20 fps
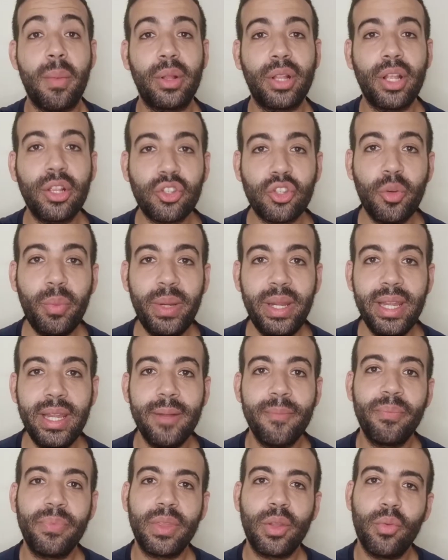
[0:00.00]
رمضان صبحي
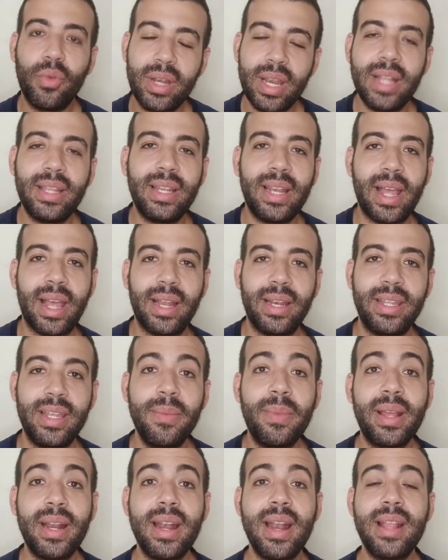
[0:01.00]
والنادي الاهلي
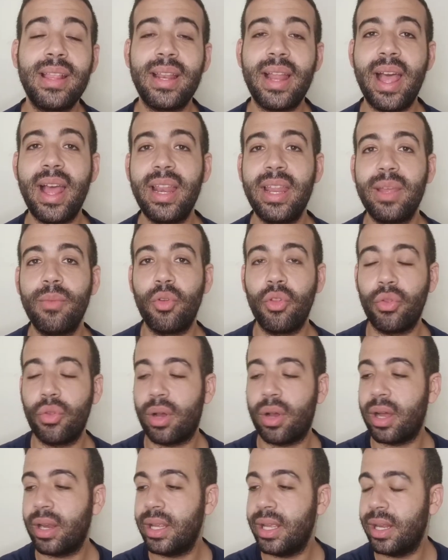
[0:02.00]
يمكن النادي الاهلي منذ
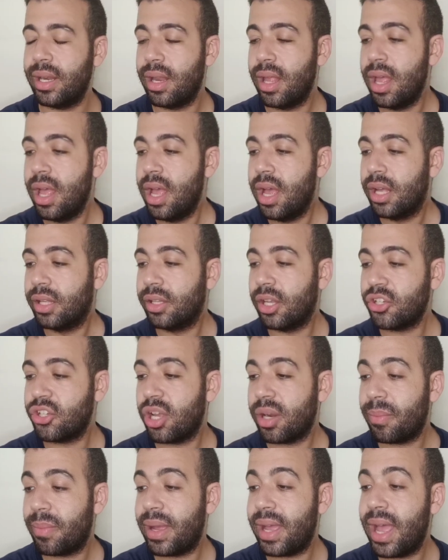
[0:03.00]
قليل
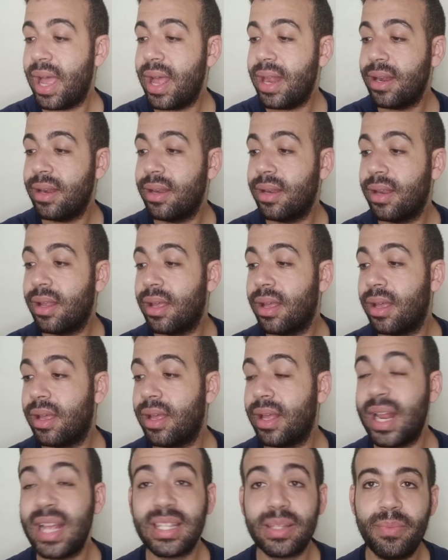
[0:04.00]
نشر بيان
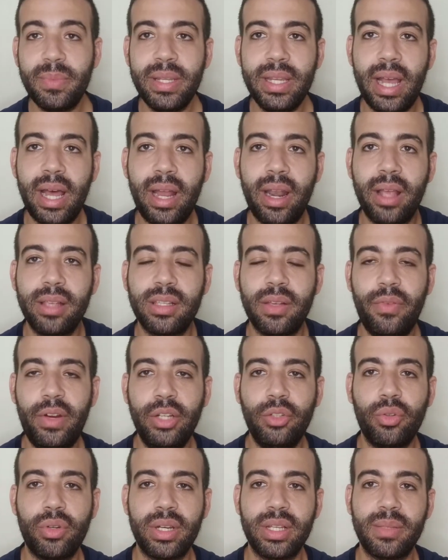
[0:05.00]
آه، رسمي على
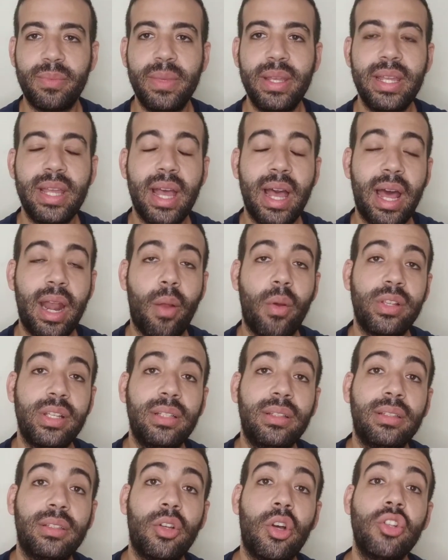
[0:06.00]
صفحته الرسميه على
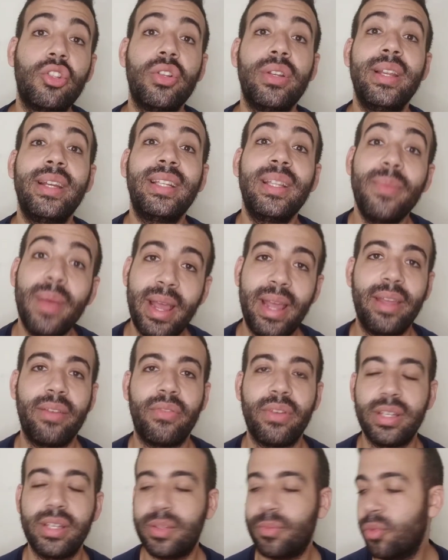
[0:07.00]
وسيله التواصل الاجتماعي
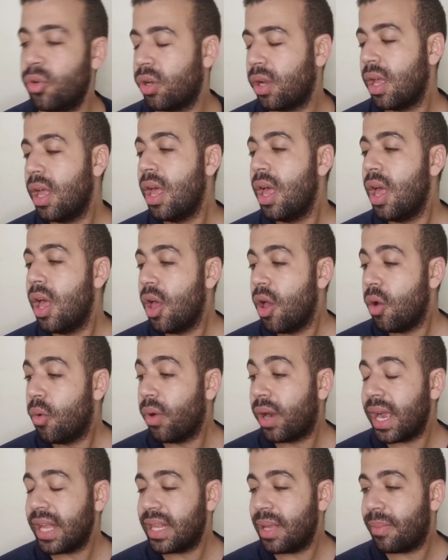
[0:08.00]
فيسبوك
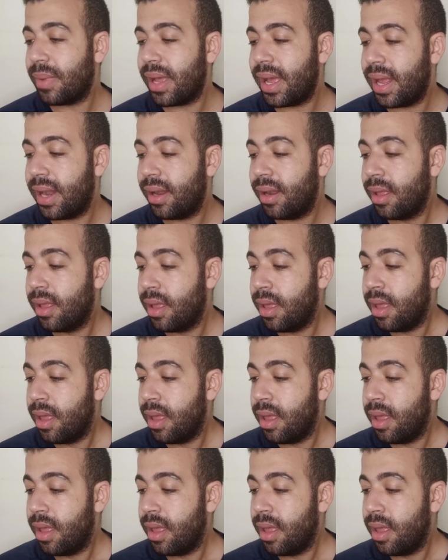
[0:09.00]
وكتب قال